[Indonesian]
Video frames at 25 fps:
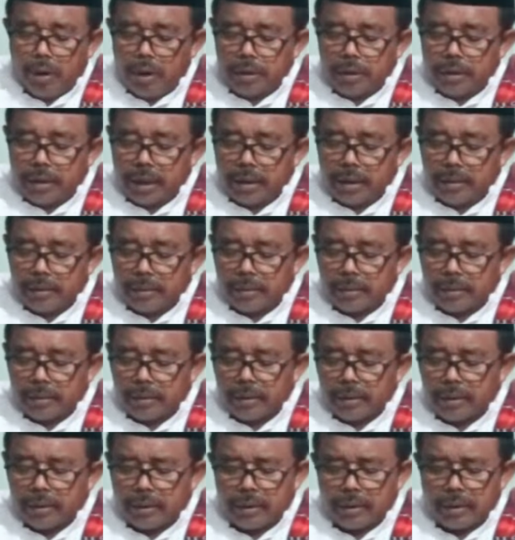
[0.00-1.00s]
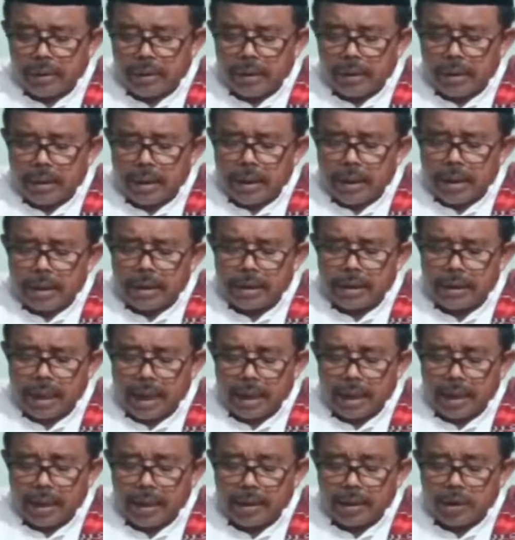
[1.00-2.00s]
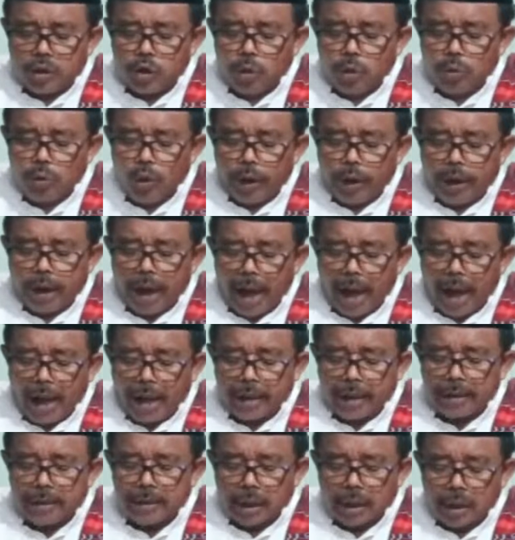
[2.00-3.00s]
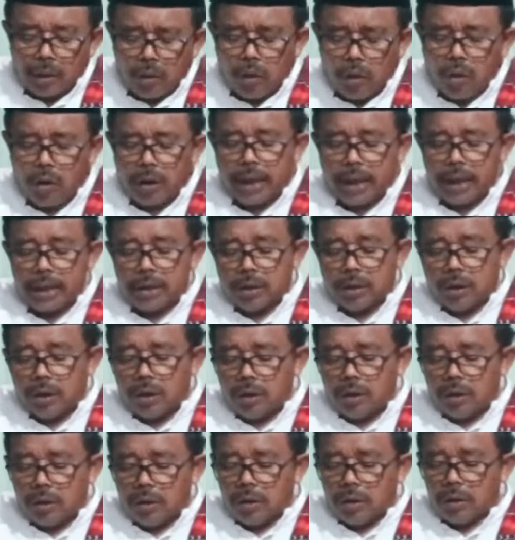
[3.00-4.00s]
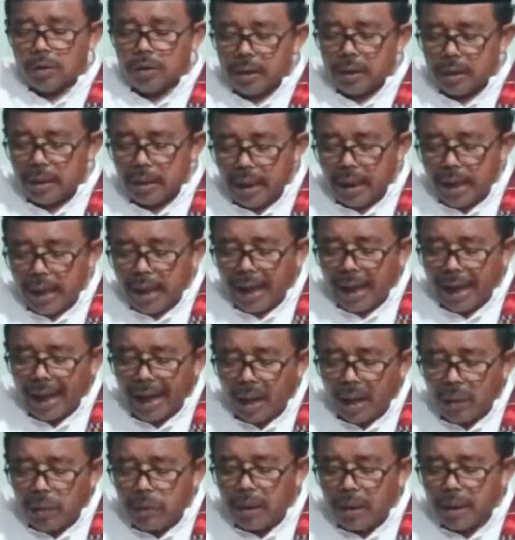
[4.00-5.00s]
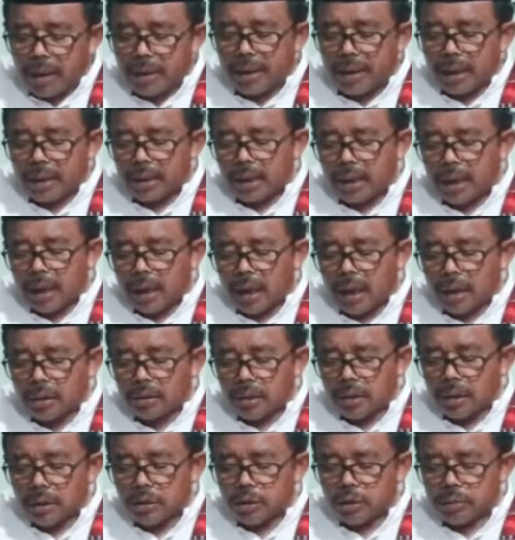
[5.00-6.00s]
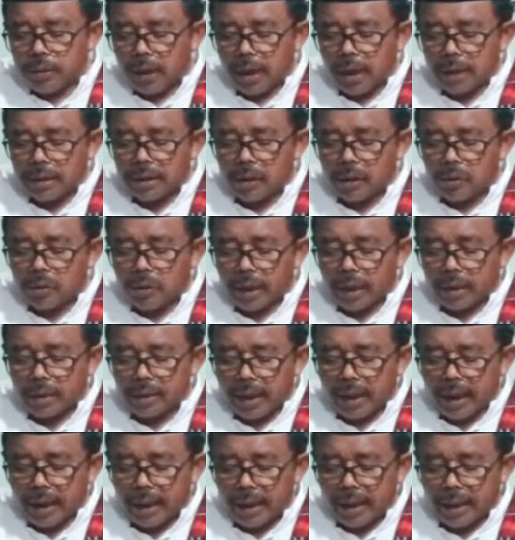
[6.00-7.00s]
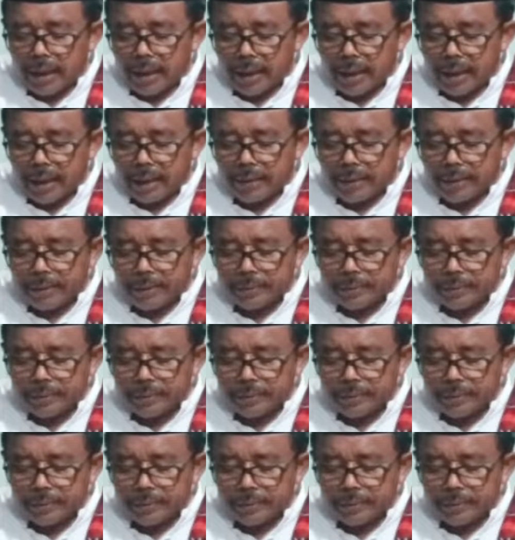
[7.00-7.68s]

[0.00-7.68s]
boten sakit dumugi akan roh kita hadir datang Allah subhanahu wa ta'ala